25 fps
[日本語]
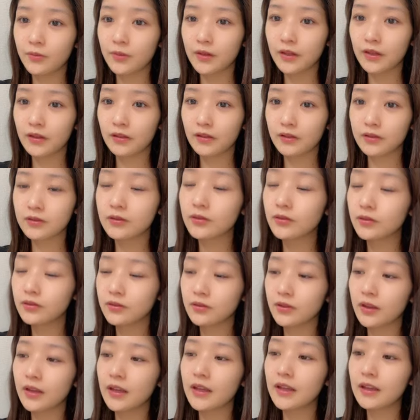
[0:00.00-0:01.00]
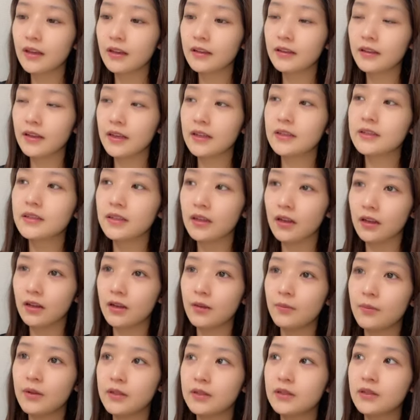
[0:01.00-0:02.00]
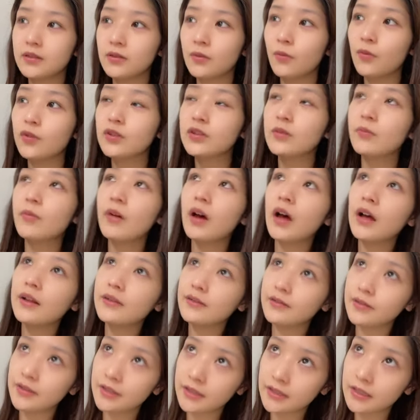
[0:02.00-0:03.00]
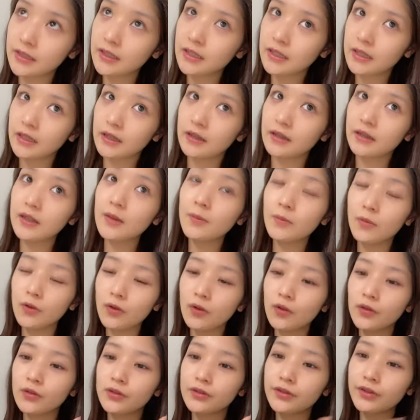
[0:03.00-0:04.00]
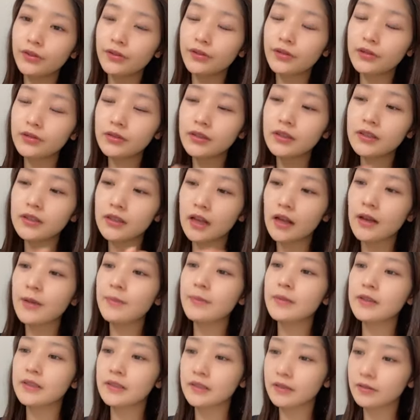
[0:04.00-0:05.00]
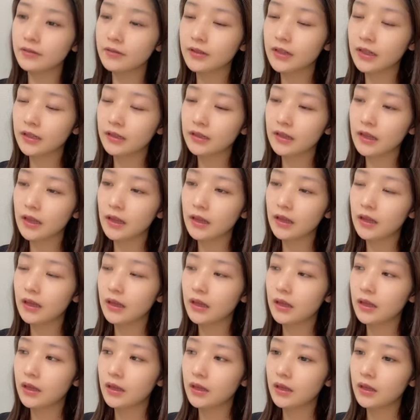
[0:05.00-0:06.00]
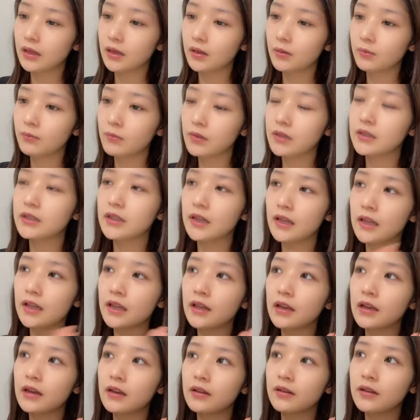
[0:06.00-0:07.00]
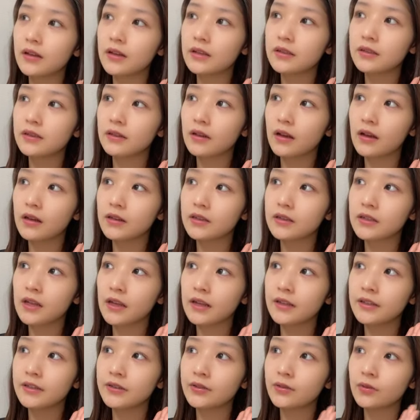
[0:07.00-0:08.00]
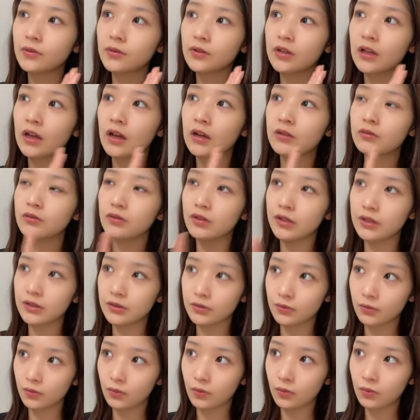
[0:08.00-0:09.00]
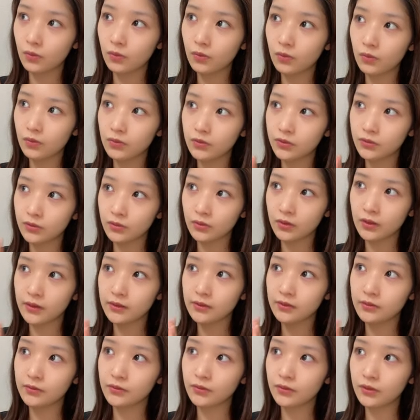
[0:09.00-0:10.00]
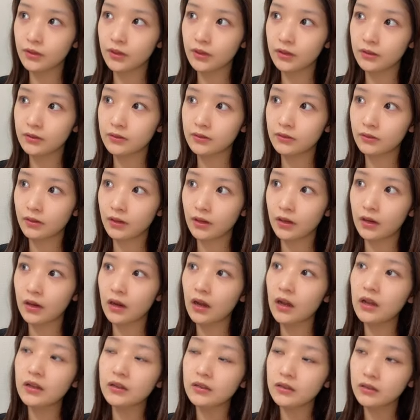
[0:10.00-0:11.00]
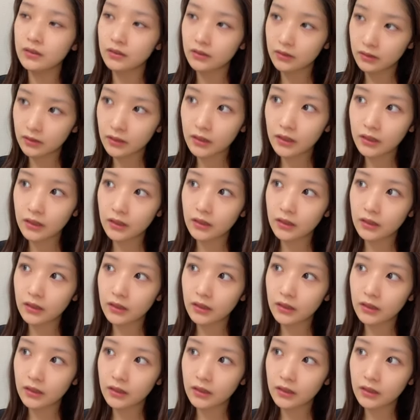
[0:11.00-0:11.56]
見に行くそうそう映画のやつがねまずそもそもあるしでもちょっとずつ会えますよだってまず映画のやつが最長であるでしょ10月12月とかにあって